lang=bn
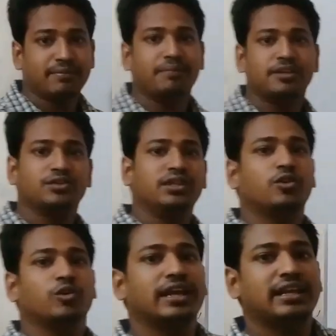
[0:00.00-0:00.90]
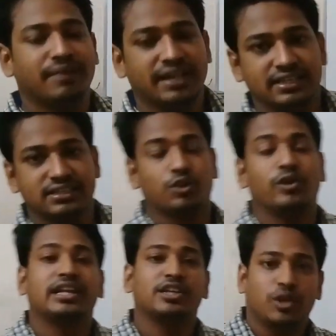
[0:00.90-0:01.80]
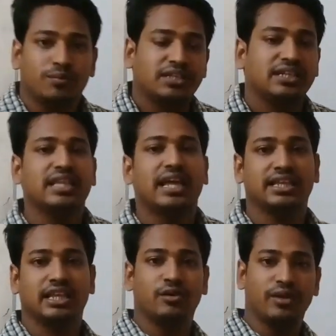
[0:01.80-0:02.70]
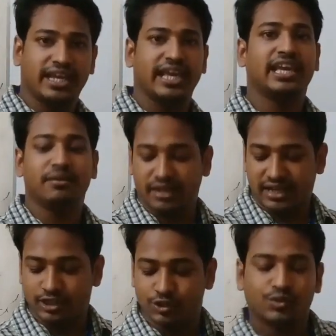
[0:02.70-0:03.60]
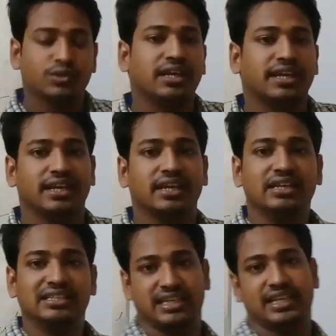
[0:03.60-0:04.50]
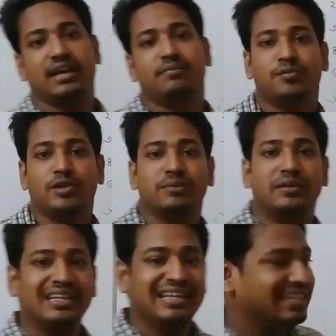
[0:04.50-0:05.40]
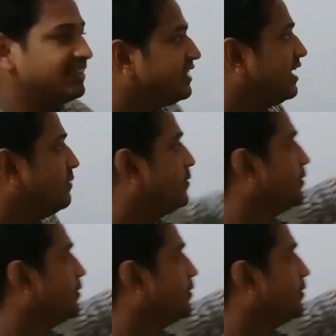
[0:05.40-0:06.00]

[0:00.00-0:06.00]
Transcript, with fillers: এভাবে যদি কোনো একটা বাক্যে কোনো একটা শব্দের সাথে আলাদা করে কে কিংবা রে যুক্ত থাকে সেটাকে আমরা বলতে পারি দ্বিতীয়